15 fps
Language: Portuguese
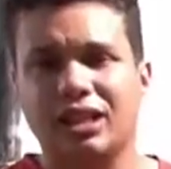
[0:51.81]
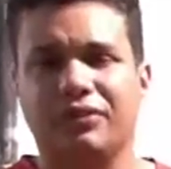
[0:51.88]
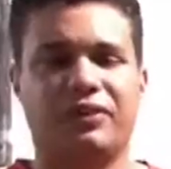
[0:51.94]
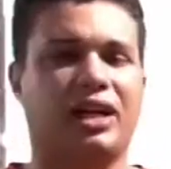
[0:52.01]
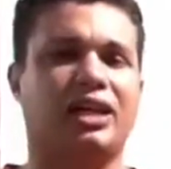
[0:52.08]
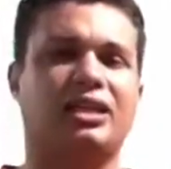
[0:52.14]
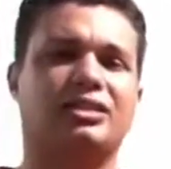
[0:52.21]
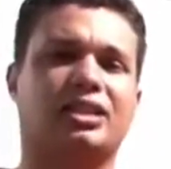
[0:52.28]
na
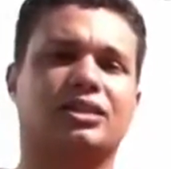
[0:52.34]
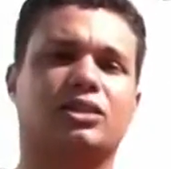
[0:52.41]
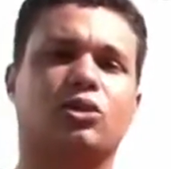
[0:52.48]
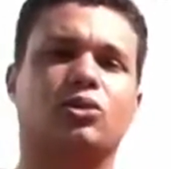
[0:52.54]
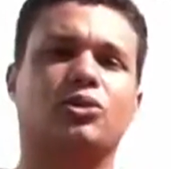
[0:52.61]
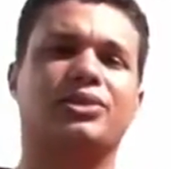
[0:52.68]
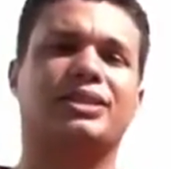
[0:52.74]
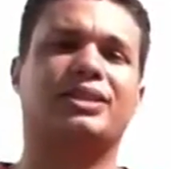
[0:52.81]
realização
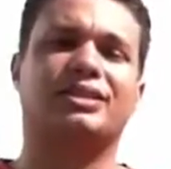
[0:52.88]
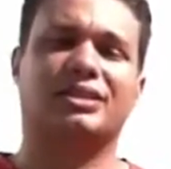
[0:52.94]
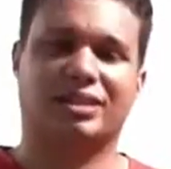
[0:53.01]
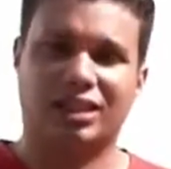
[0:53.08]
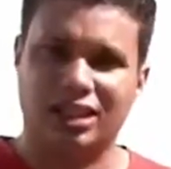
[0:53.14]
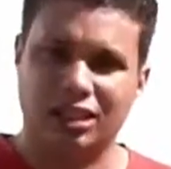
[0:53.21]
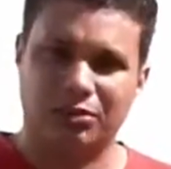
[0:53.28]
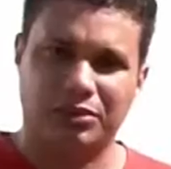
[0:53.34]
dos
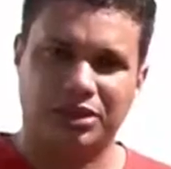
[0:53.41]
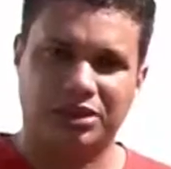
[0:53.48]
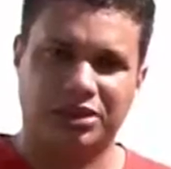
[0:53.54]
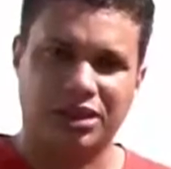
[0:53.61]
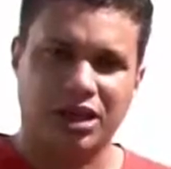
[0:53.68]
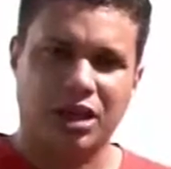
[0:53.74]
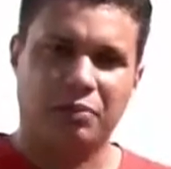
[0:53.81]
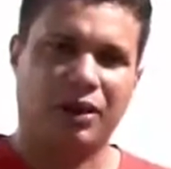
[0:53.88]
exames